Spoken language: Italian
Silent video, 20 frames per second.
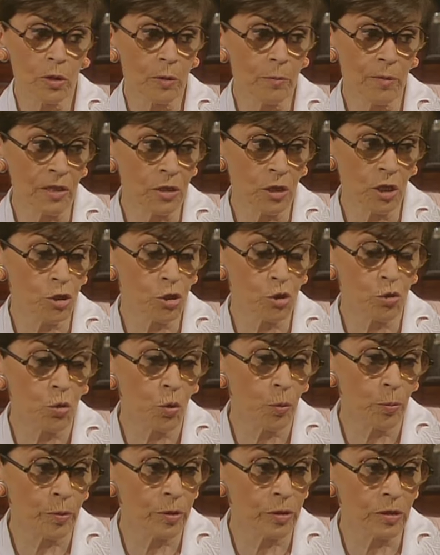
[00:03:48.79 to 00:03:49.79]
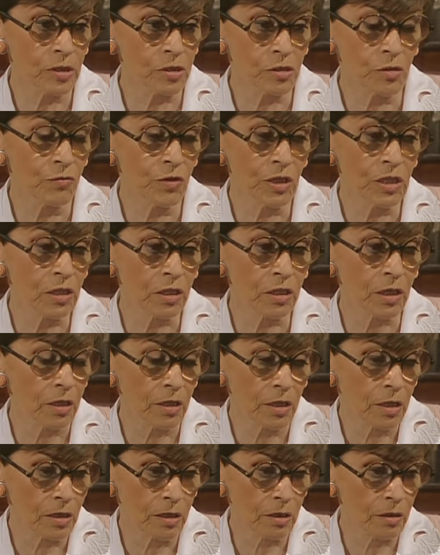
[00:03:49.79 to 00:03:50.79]
che matta stupida, si vede
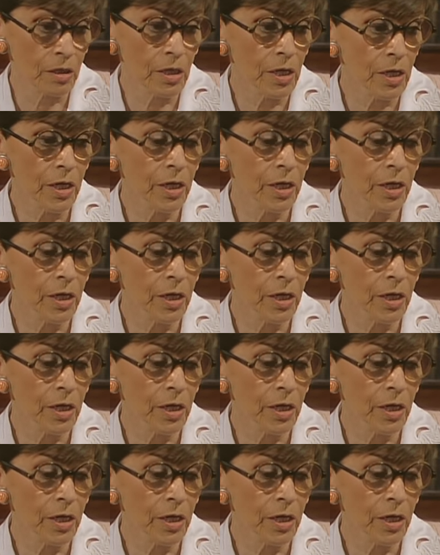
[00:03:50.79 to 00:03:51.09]
che